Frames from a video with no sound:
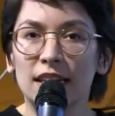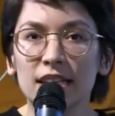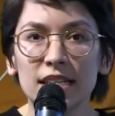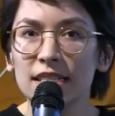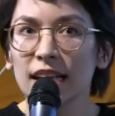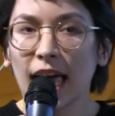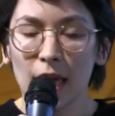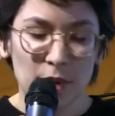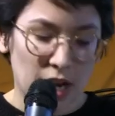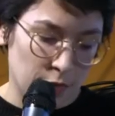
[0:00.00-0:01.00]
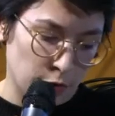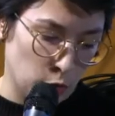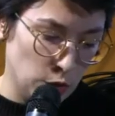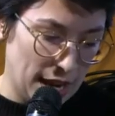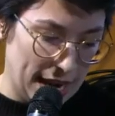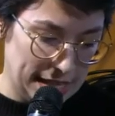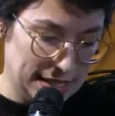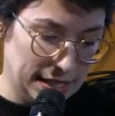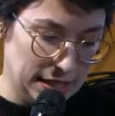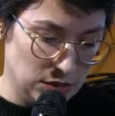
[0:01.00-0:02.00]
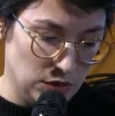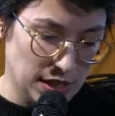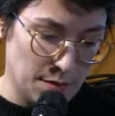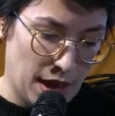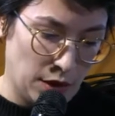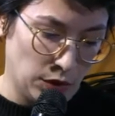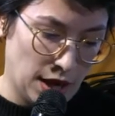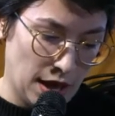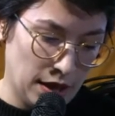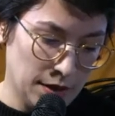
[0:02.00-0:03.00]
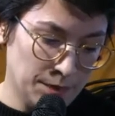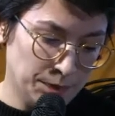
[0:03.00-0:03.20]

die in diesen Gremien einfach unerlässlich ist, unserer Meinung nach.